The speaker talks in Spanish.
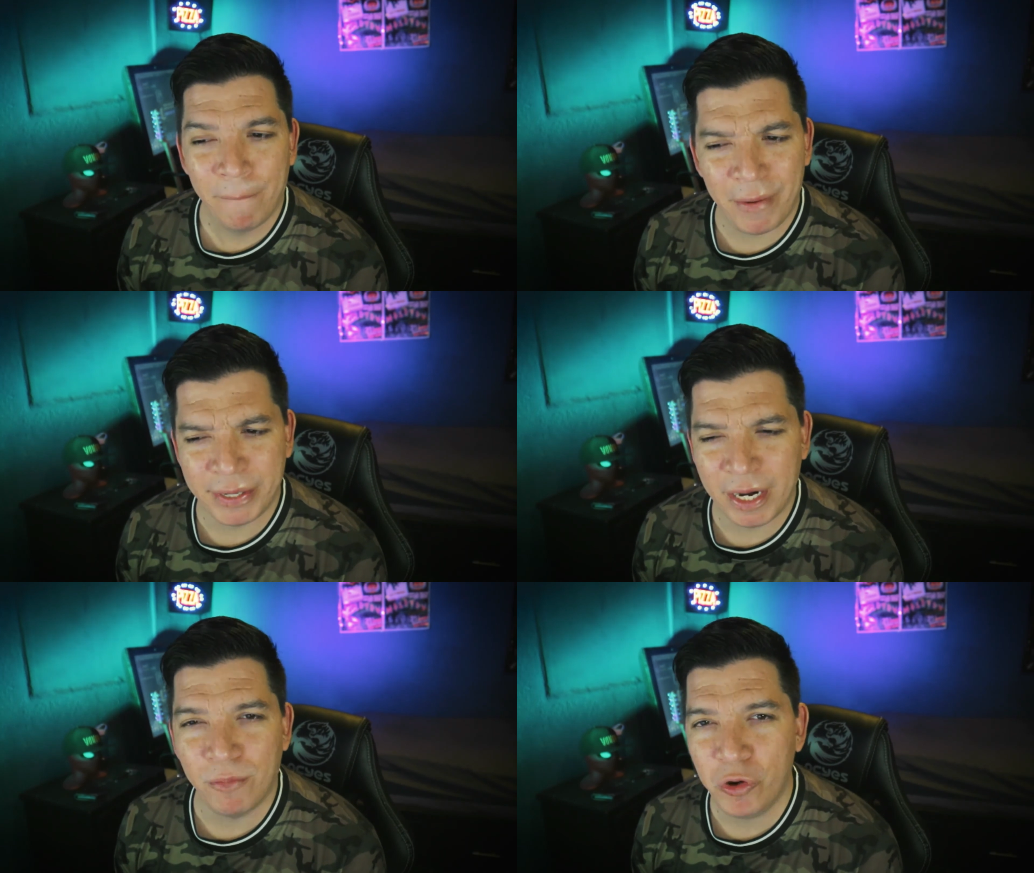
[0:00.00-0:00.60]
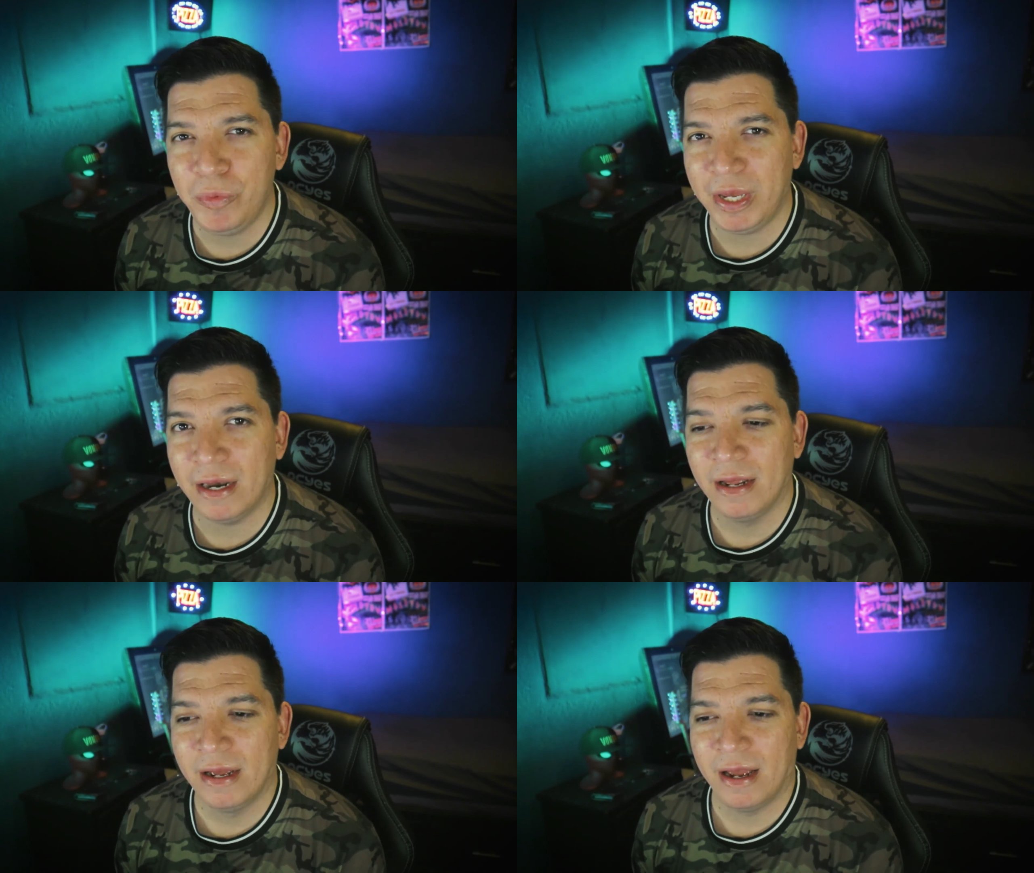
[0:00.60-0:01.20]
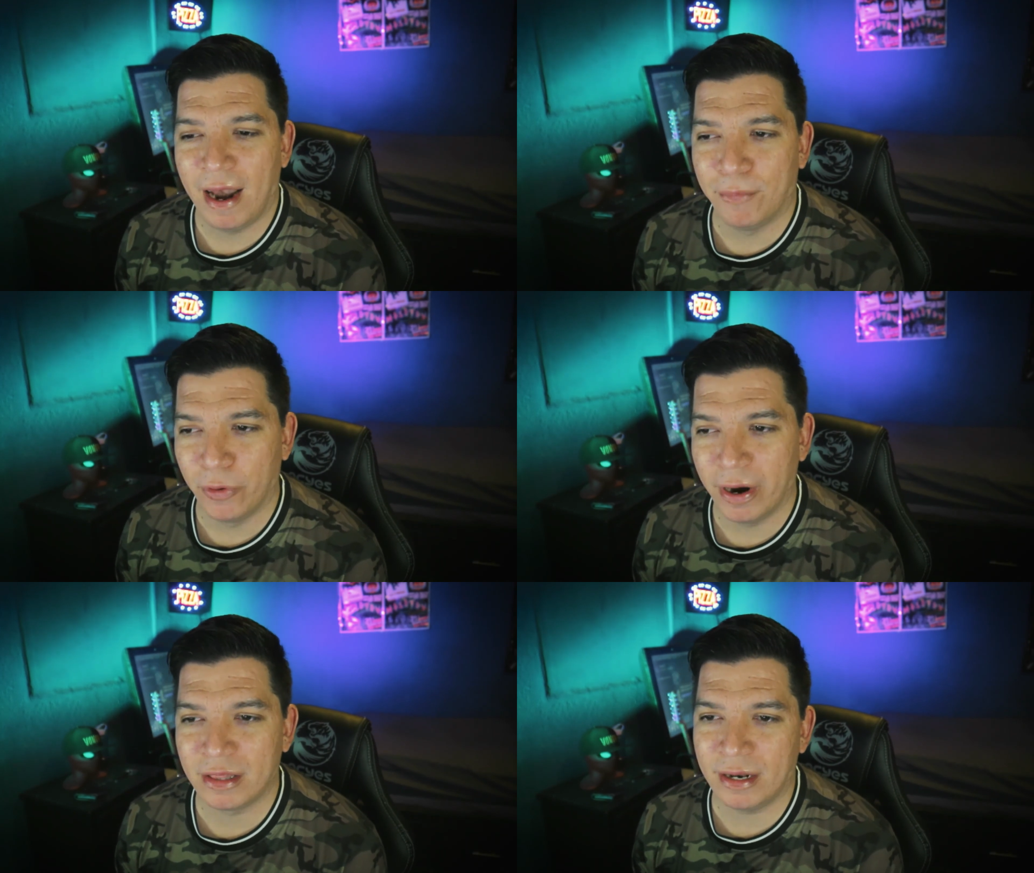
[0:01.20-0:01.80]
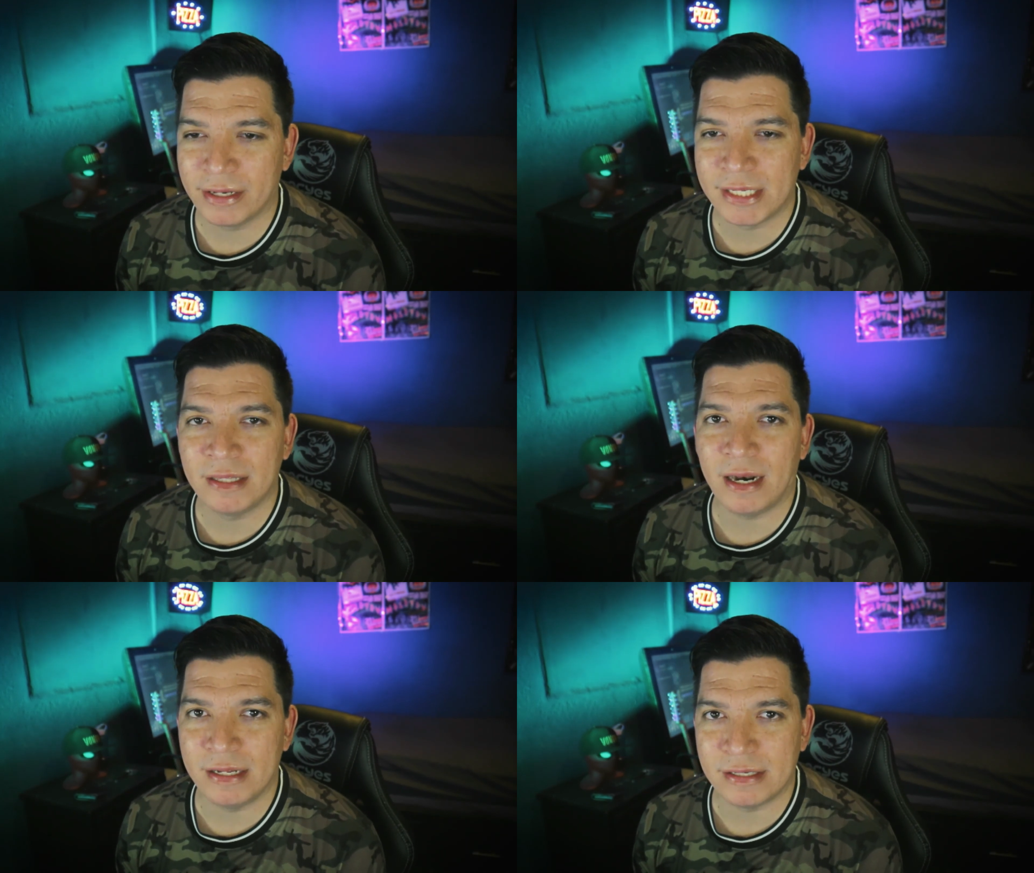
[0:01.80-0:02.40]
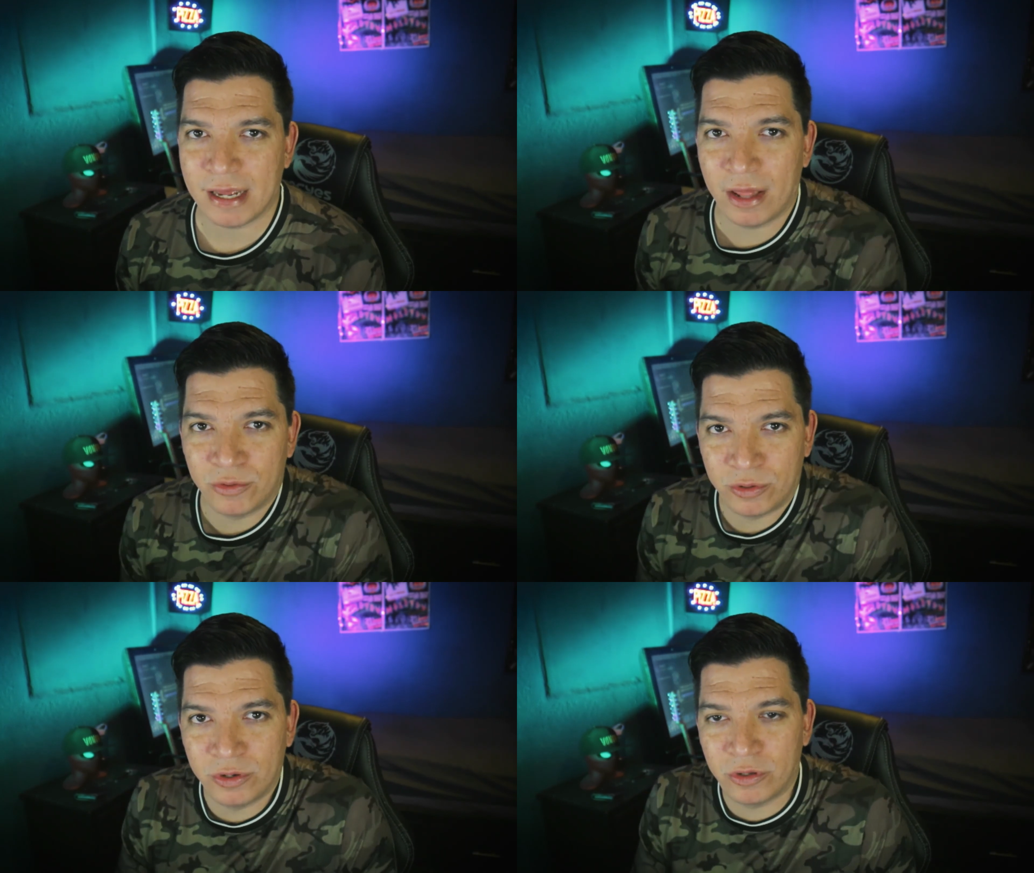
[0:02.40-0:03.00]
va a venir muy bien el poder tener centralizado, ¿no?